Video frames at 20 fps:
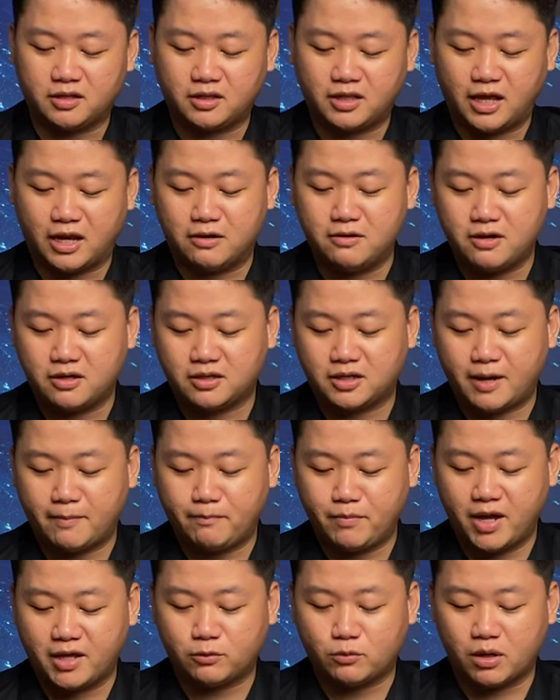nhà nước cấm
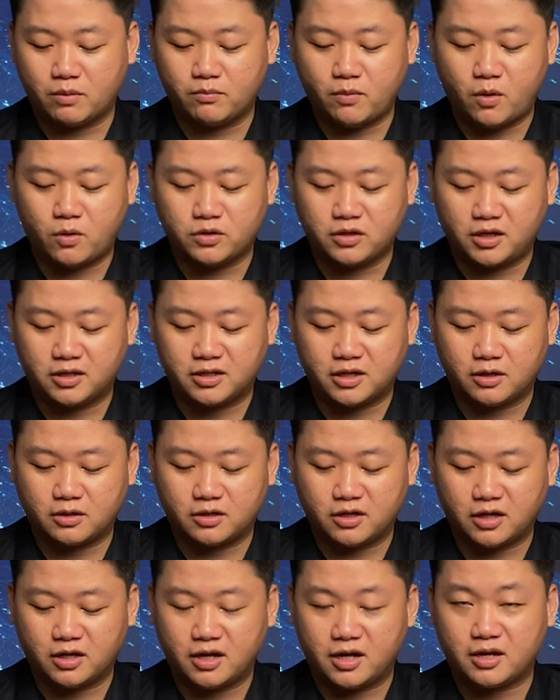hết toàn bộ những
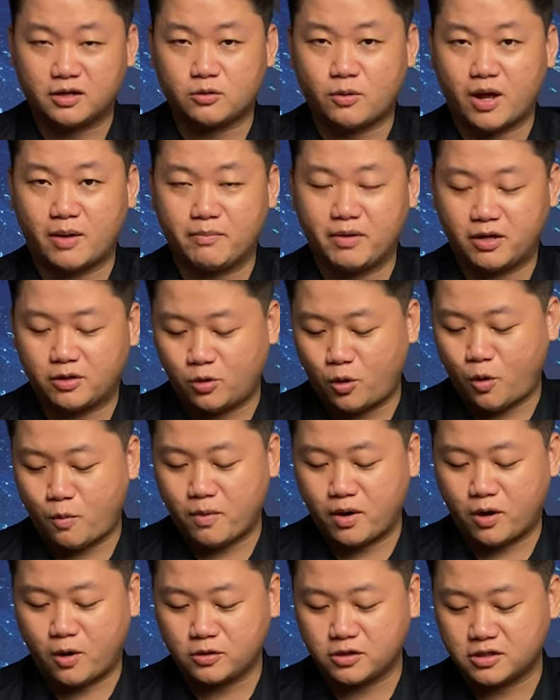các loại micro mà
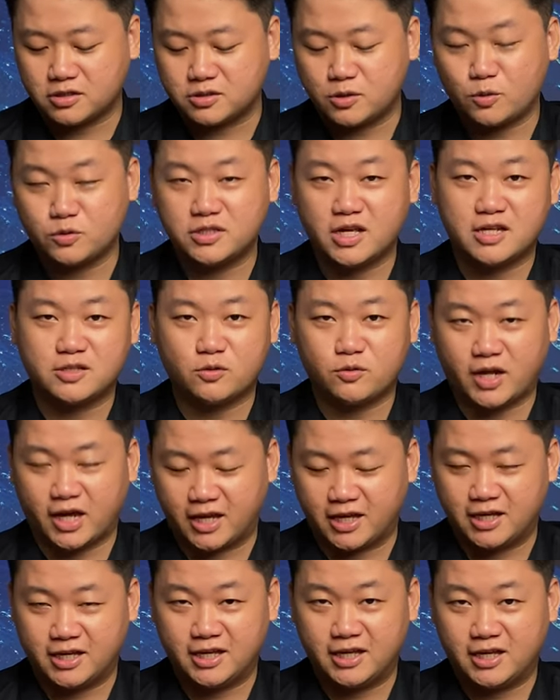có tần số trên số này.
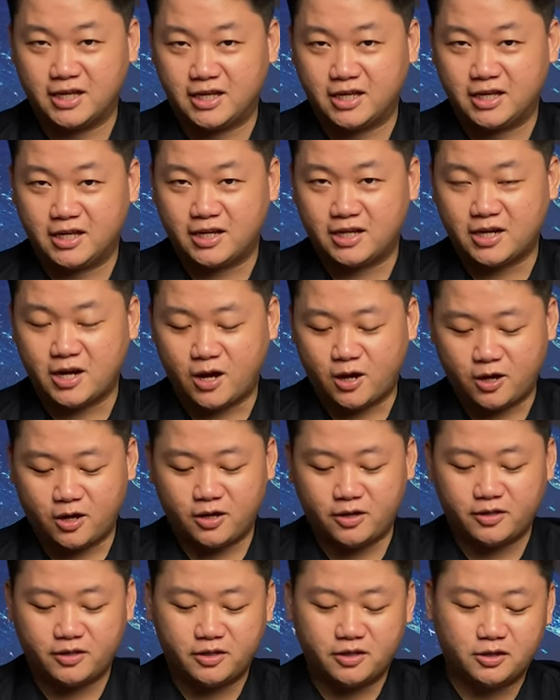Đó.
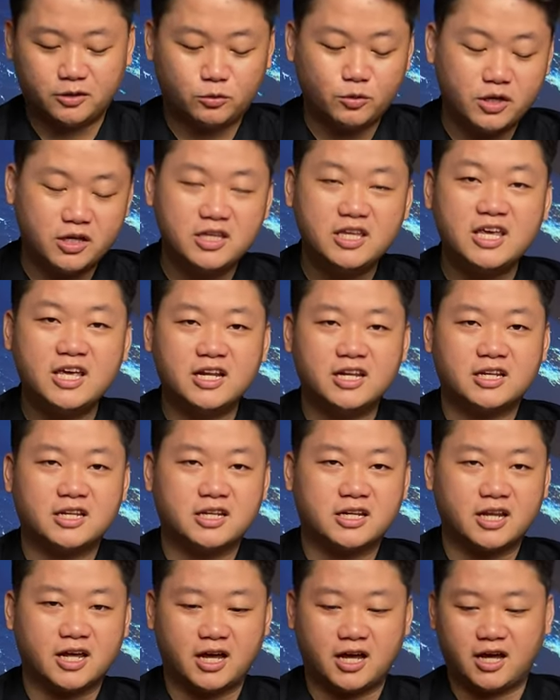Tuy nhiên
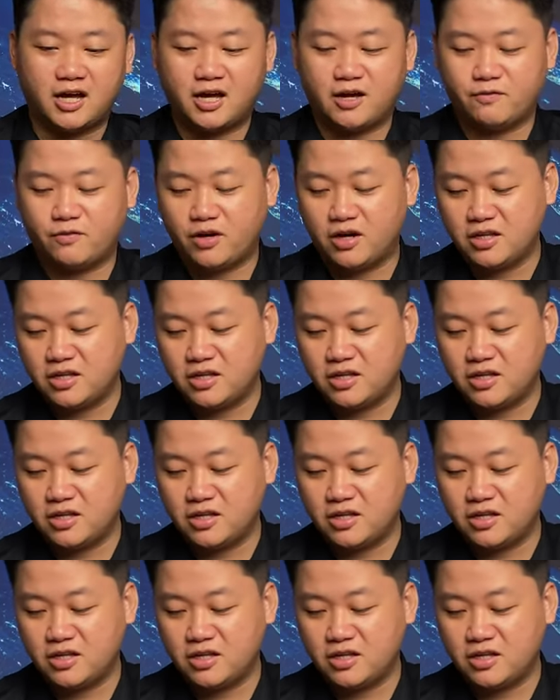với